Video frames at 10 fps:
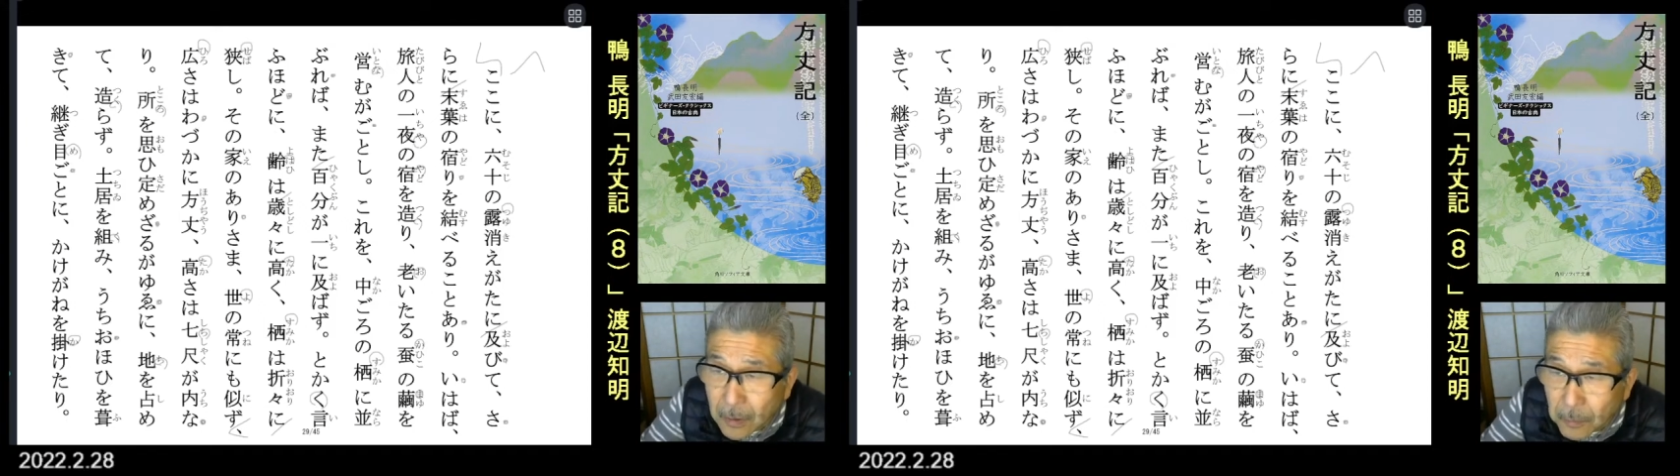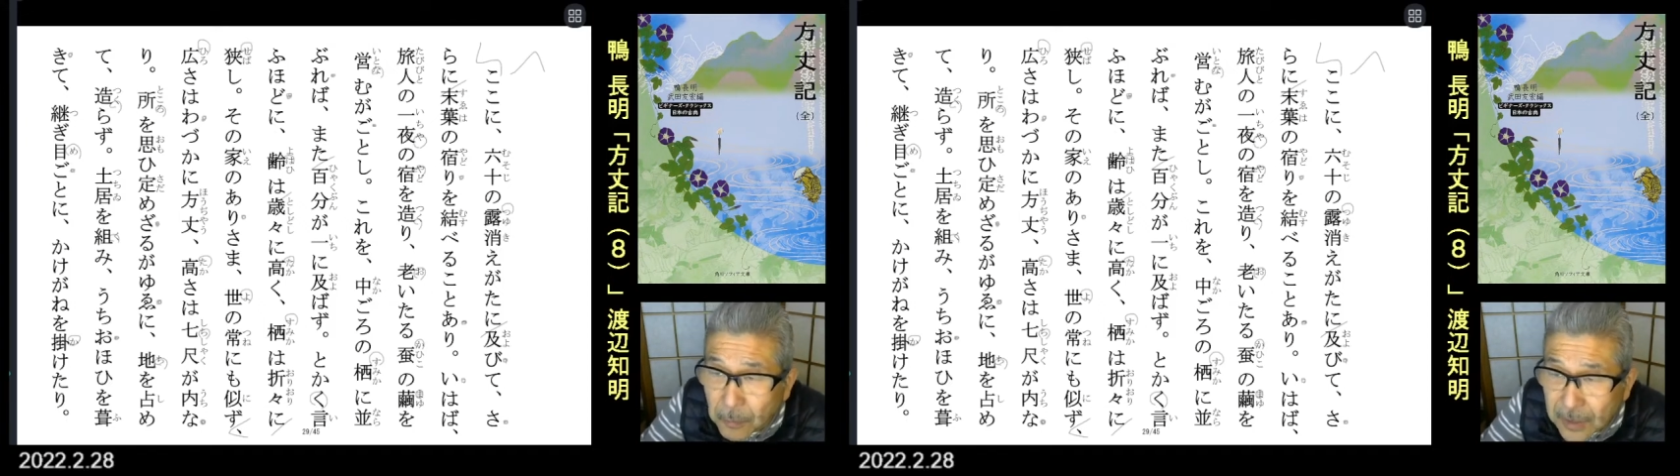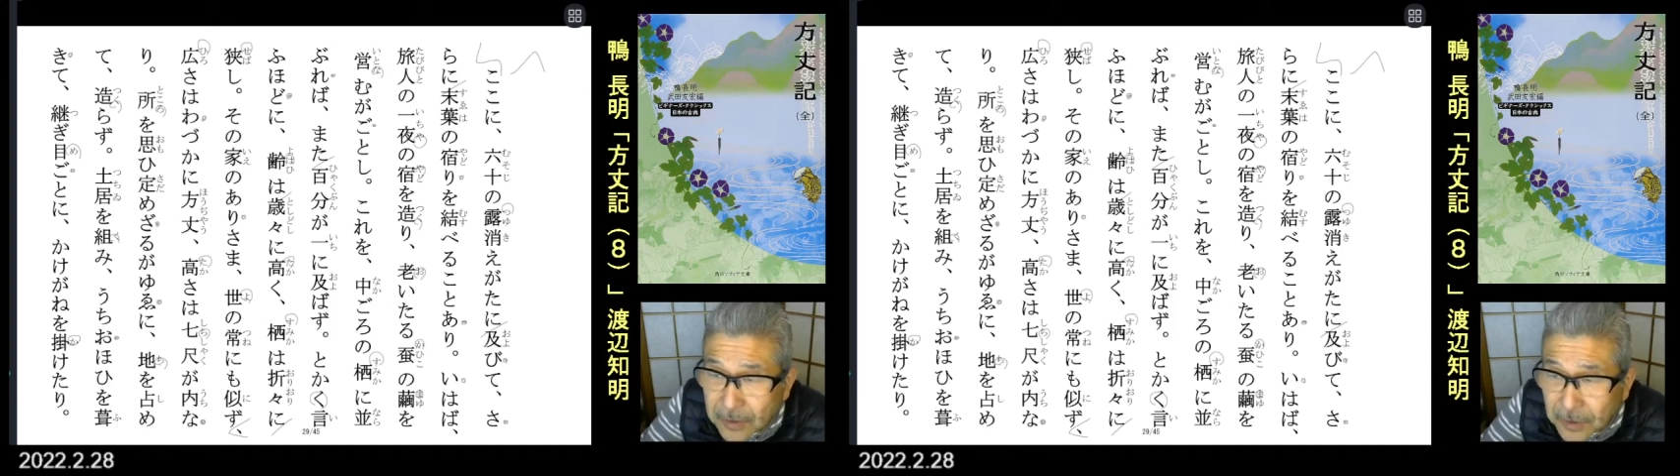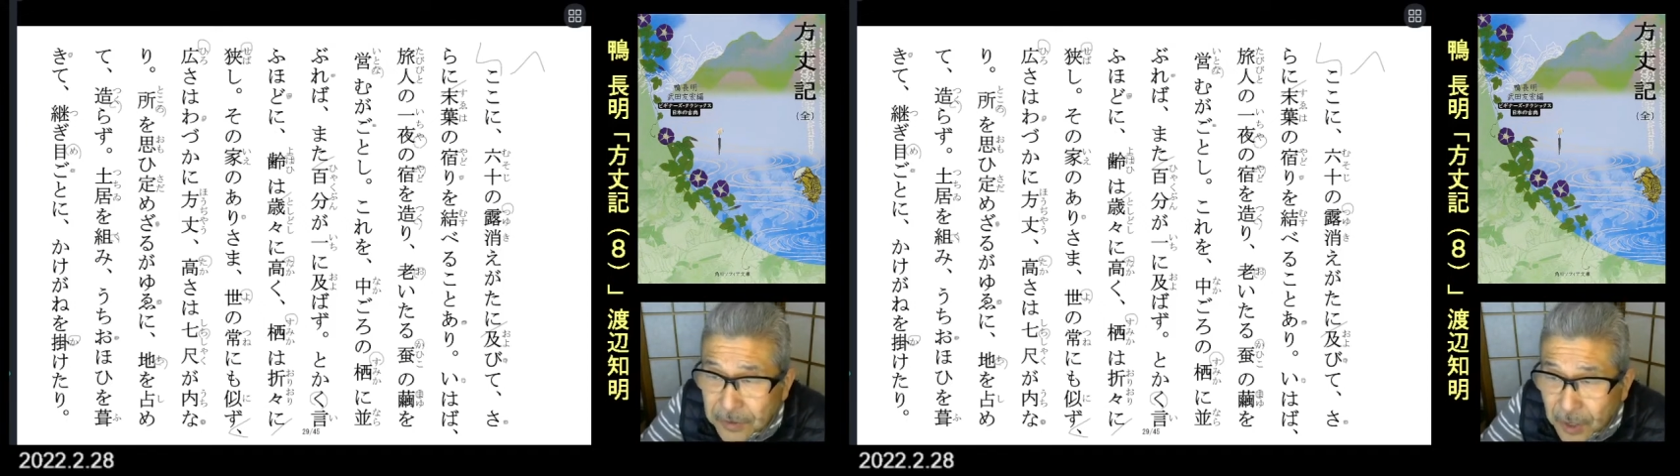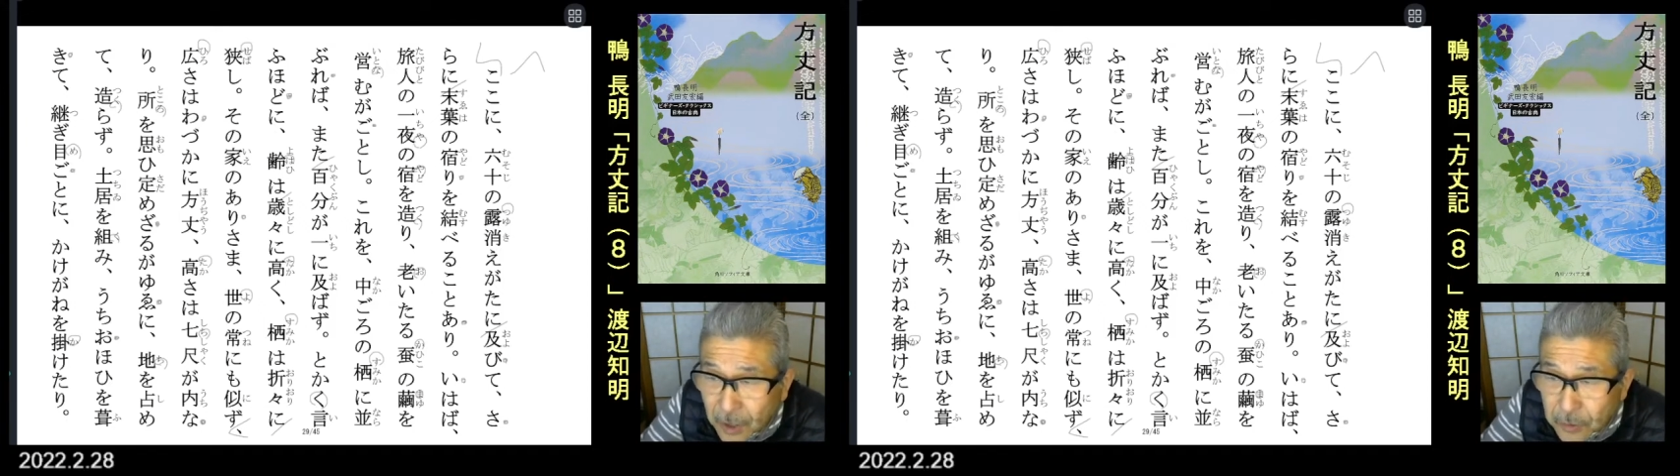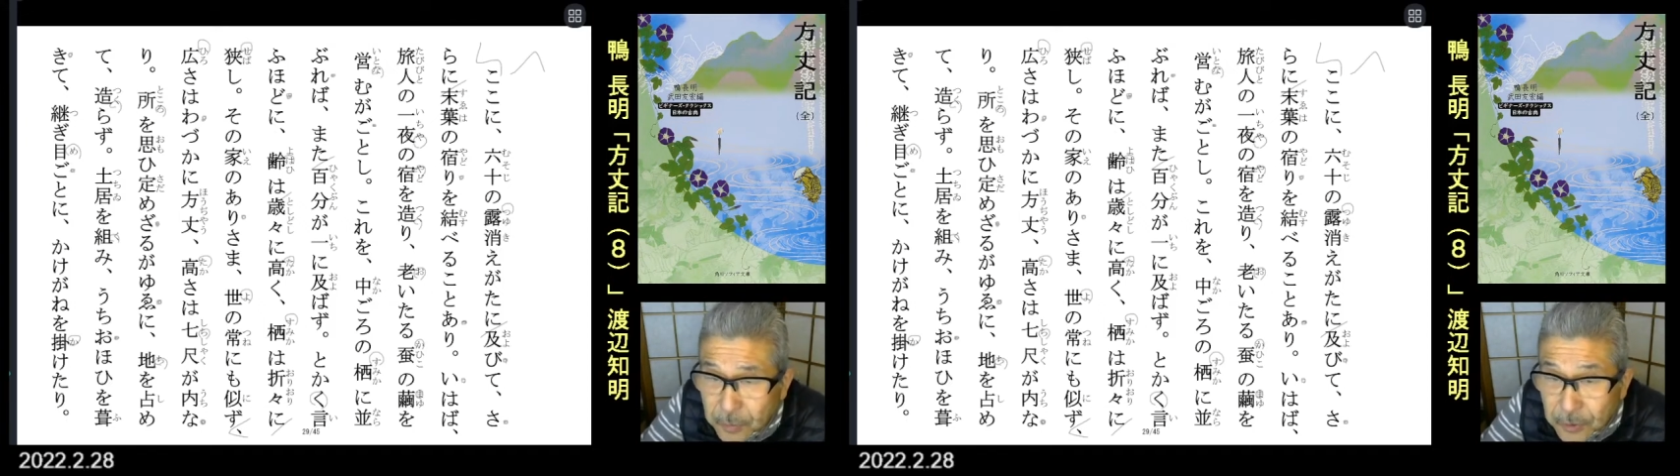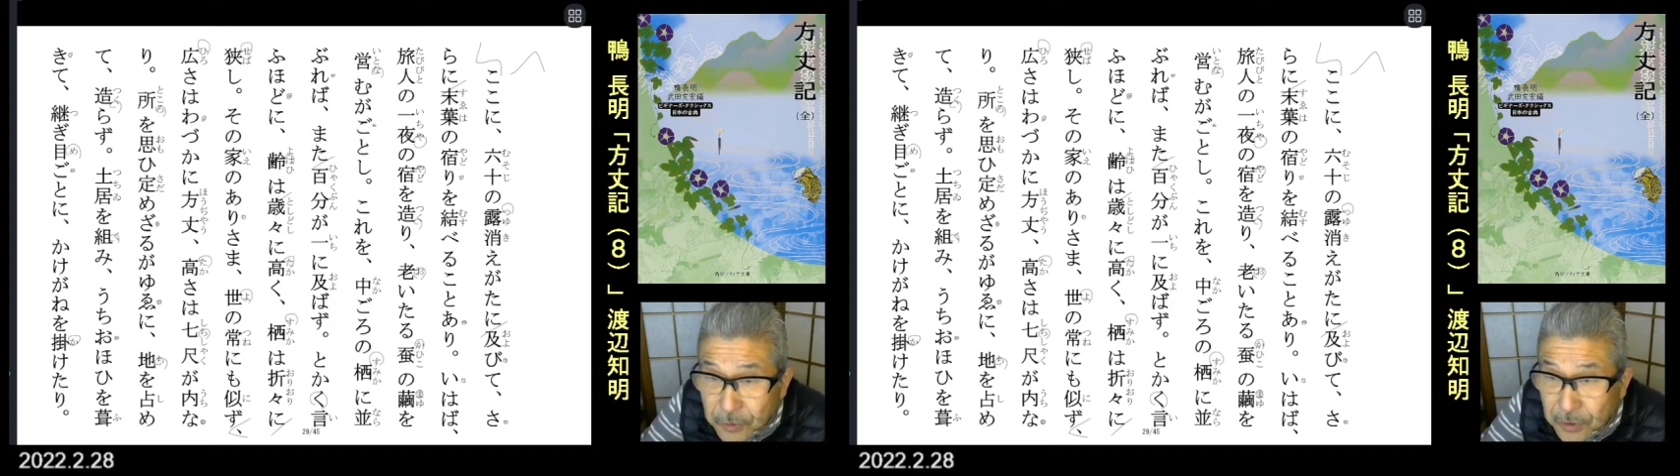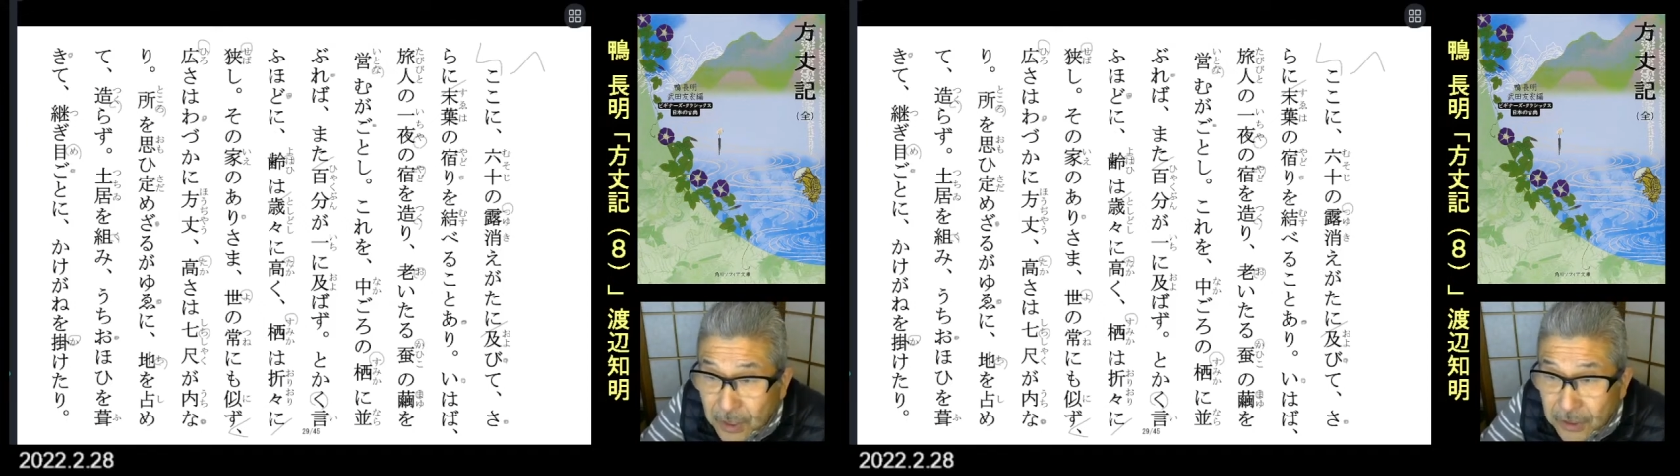また百
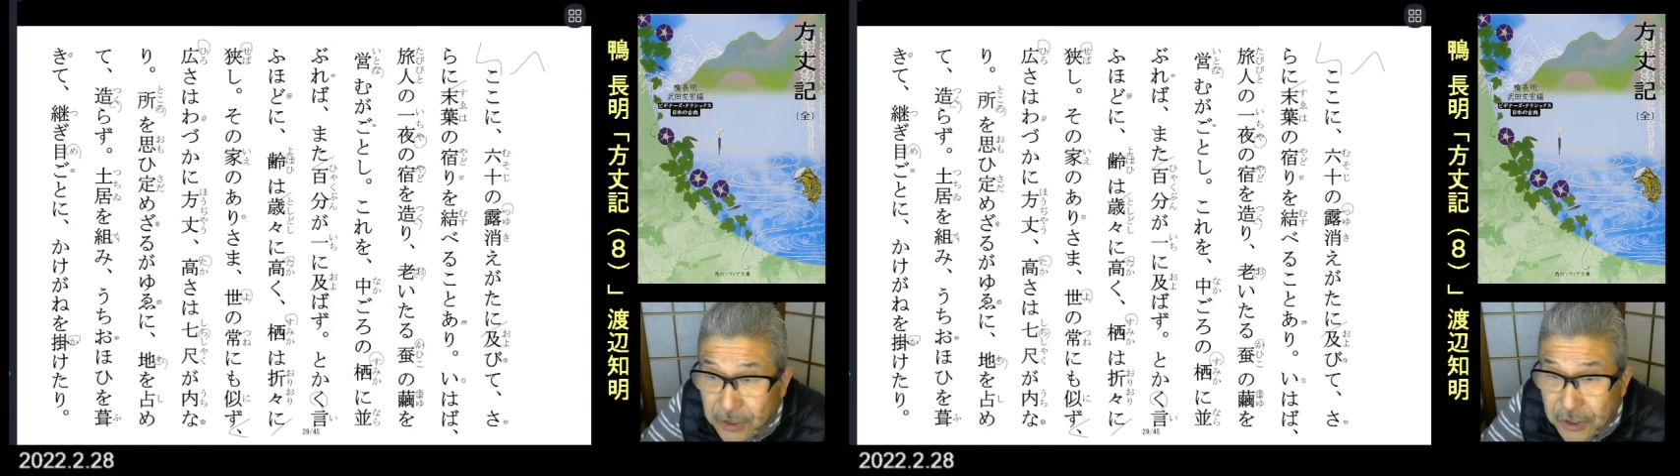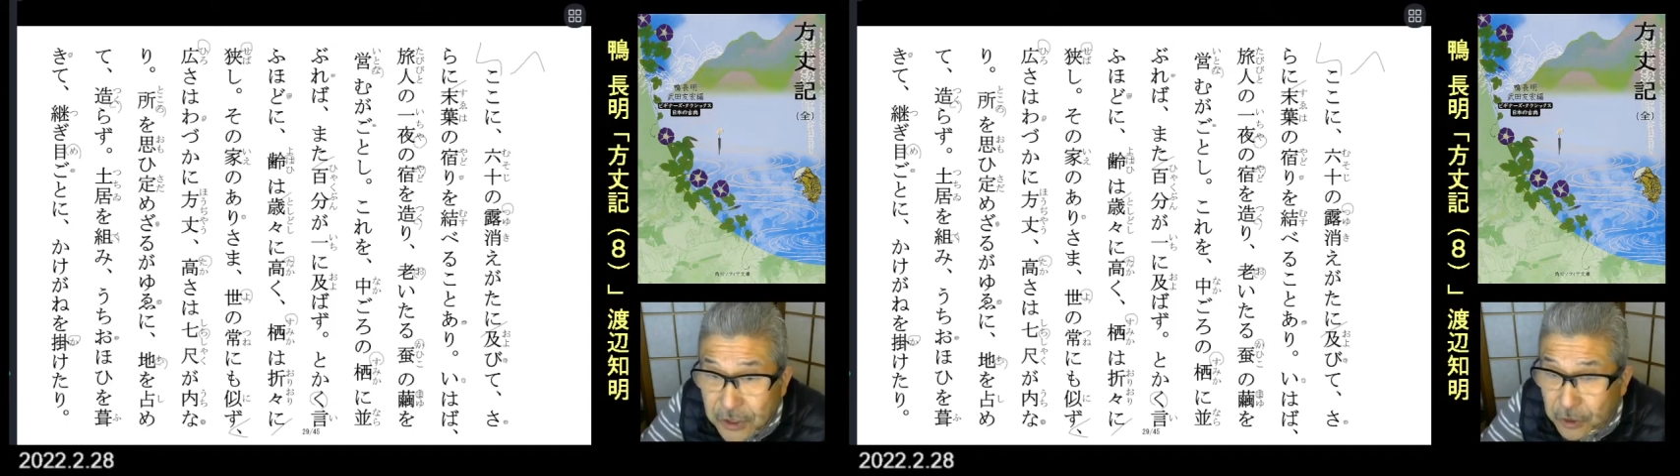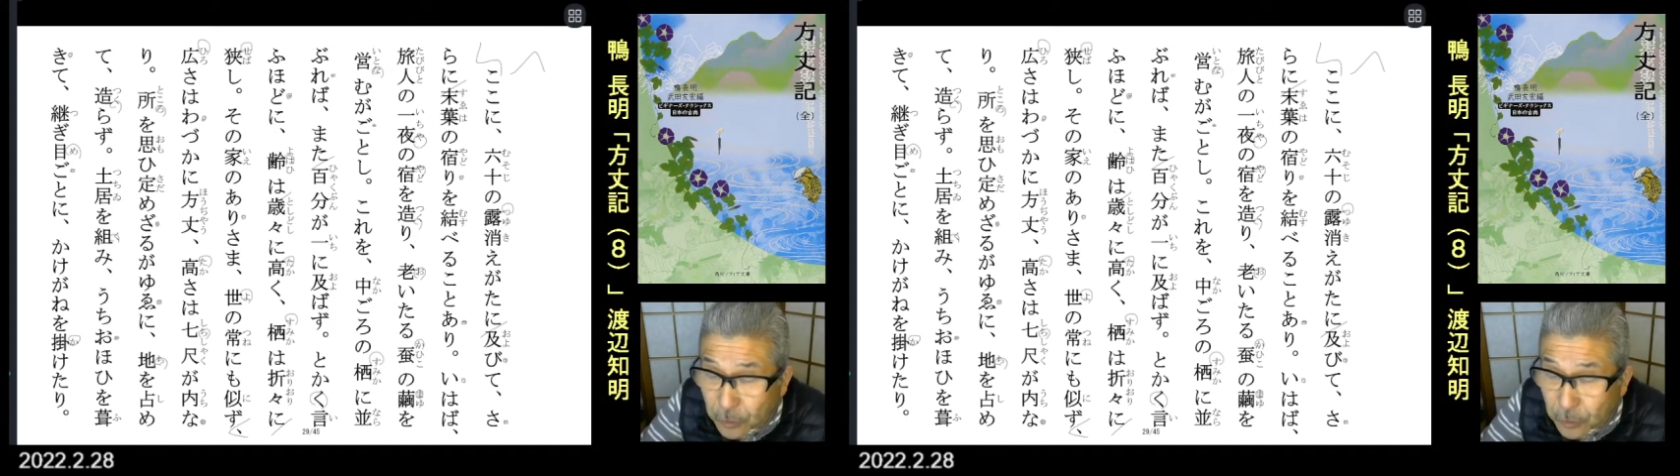分が一に